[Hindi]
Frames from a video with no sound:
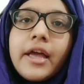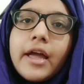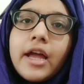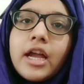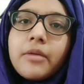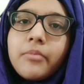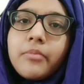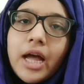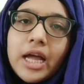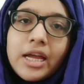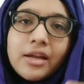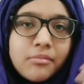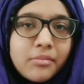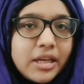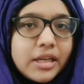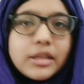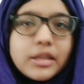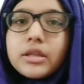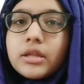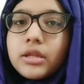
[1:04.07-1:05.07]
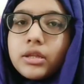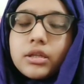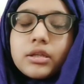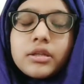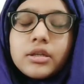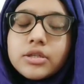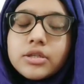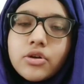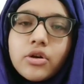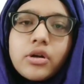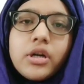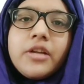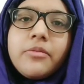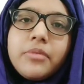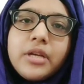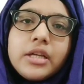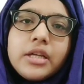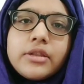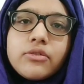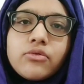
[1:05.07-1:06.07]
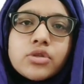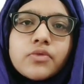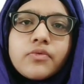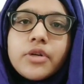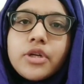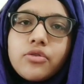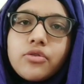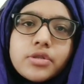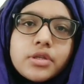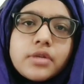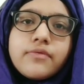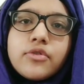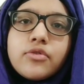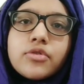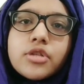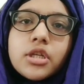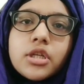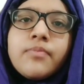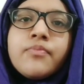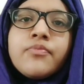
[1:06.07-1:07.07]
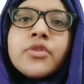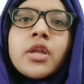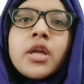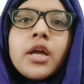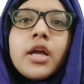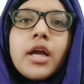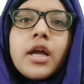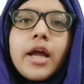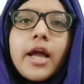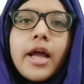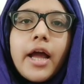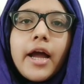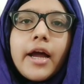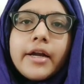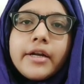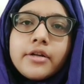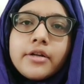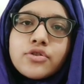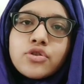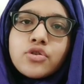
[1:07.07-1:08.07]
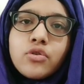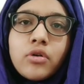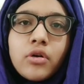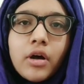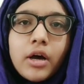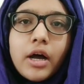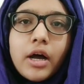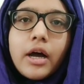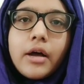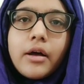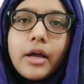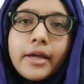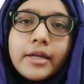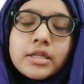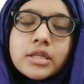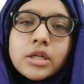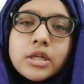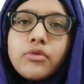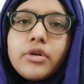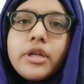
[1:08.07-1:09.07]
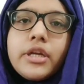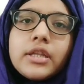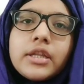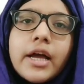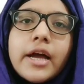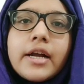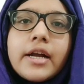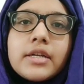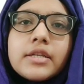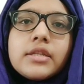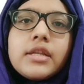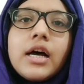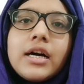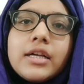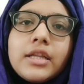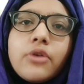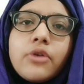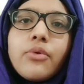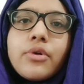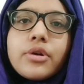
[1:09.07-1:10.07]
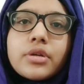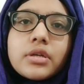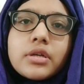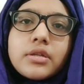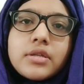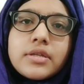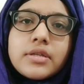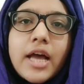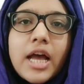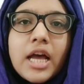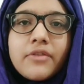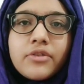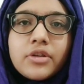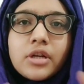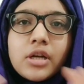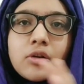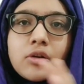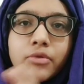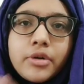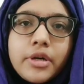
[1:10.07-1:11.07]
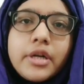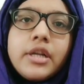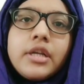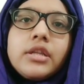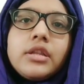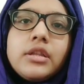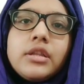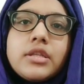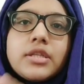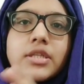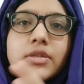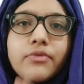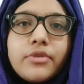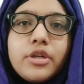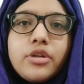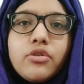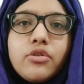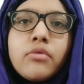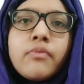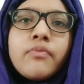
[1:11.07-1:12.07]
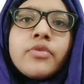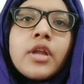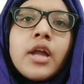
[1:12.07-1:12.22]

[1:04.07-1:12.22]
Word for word: है एंड आई विल मेक श्योरली मेक दोज वीडियोज़ इन फ्यूचर एंड सो एक्सक्लूडिंग दैट द अदर क्वेश्चन आई हैव इंक्लूडेड इन दिस वीडियो